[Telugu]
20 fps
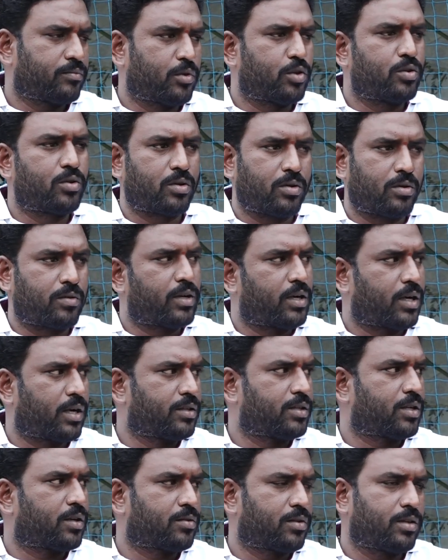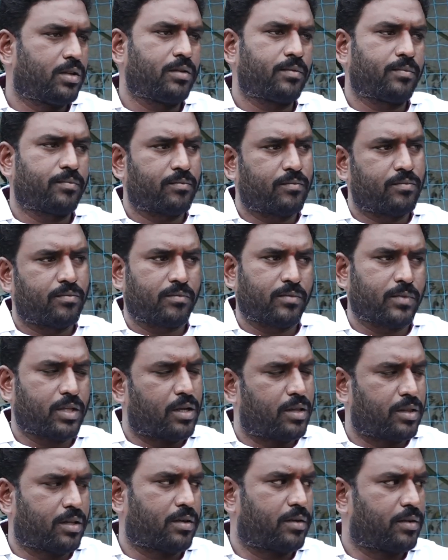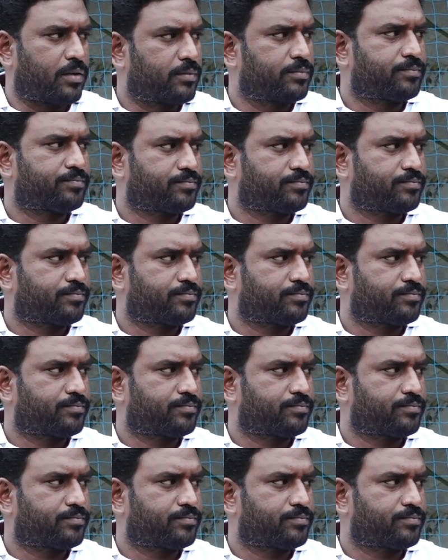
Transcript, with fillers: ముందుకు వెళ్ళడం జరుగుతుంది అంతేండి